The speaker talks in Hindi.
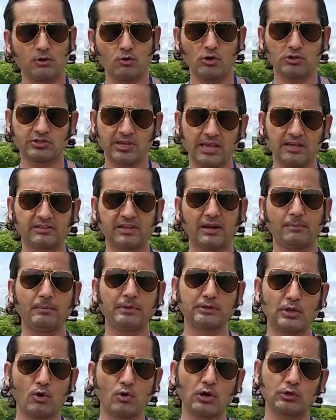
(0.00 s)
अगर वो सही सर
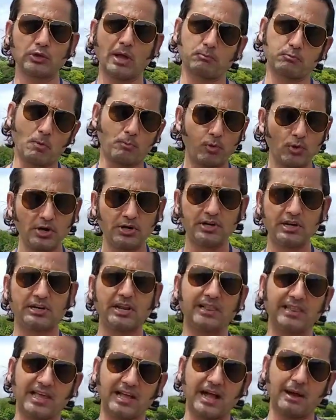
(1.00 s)
मित्र होगा तो आपको पूरी
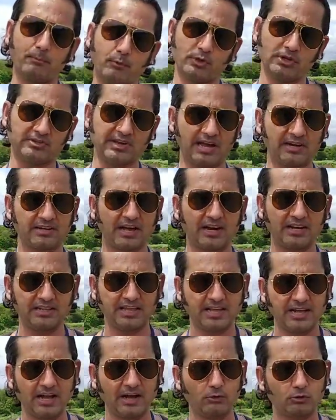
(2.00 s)
डिटेल देगा पूरी जानकारी
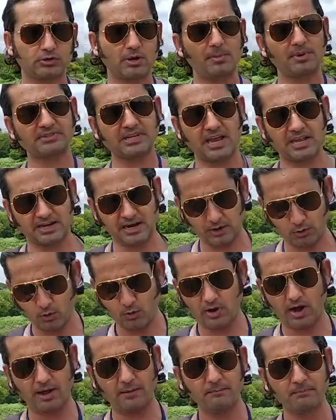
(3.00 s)
देगा उसके पास आई कार्ड
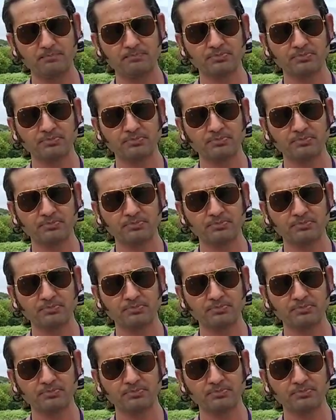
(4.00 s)
होगा